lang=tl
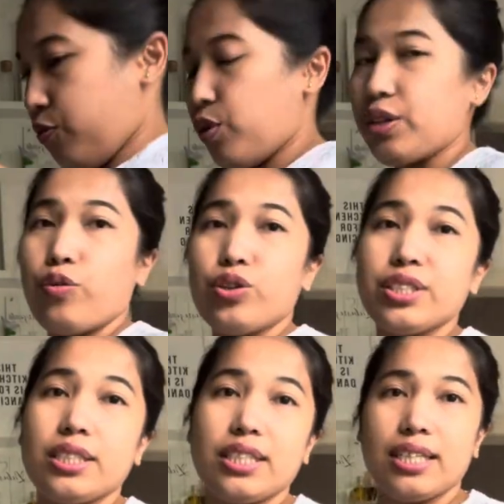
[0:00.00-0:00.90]
at
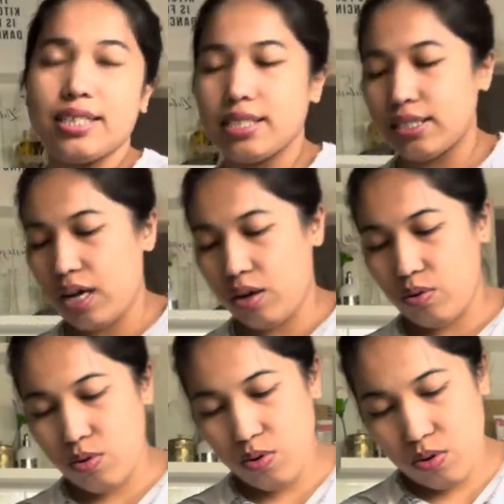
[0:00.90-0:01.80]
4.30 gising na
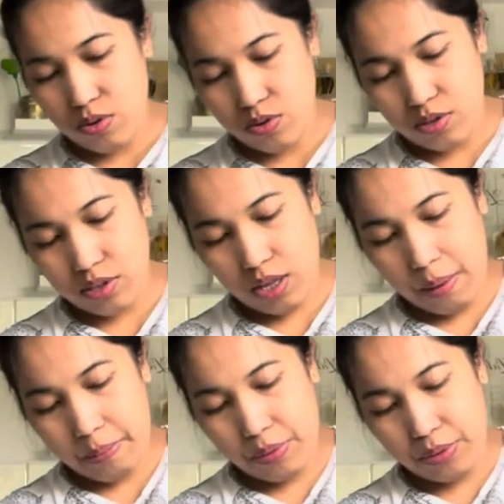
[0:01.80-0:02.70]
ako.
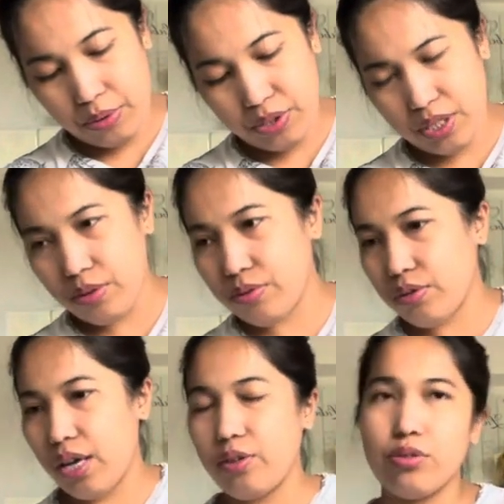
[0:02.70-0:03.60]
Tapos, siguro
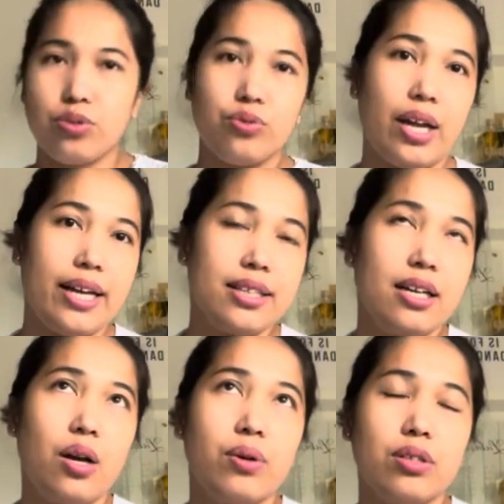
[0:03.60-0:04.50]
ngayong tonight,
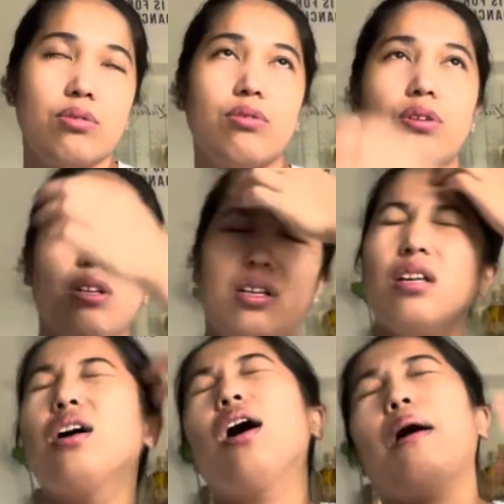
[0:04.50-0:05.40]
gagawin ko
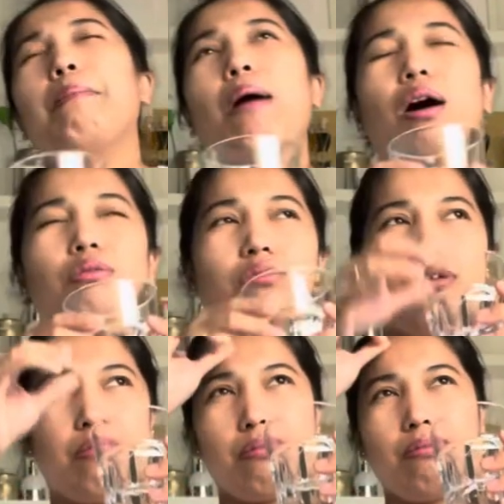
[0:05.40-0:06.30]
ang baon ng
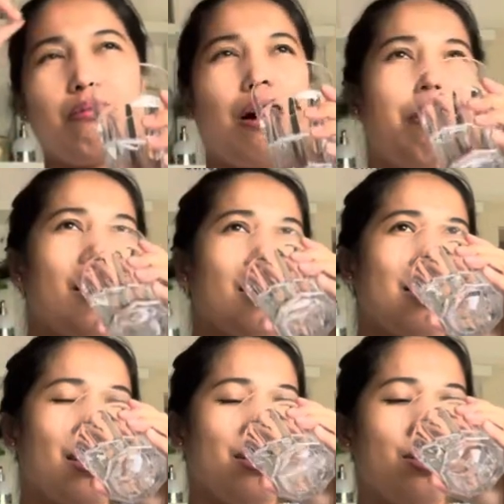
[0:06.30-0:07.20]
mga bata sa
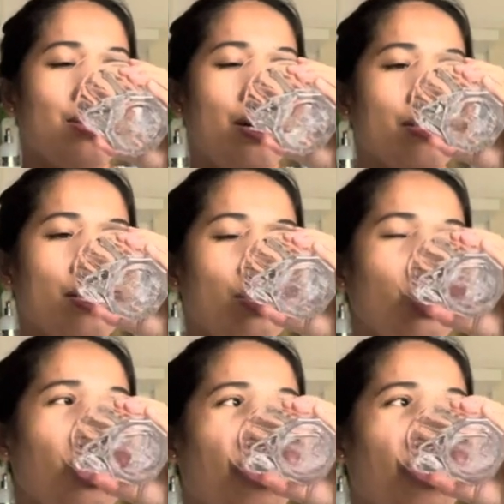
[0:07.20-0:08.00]
kindergarten.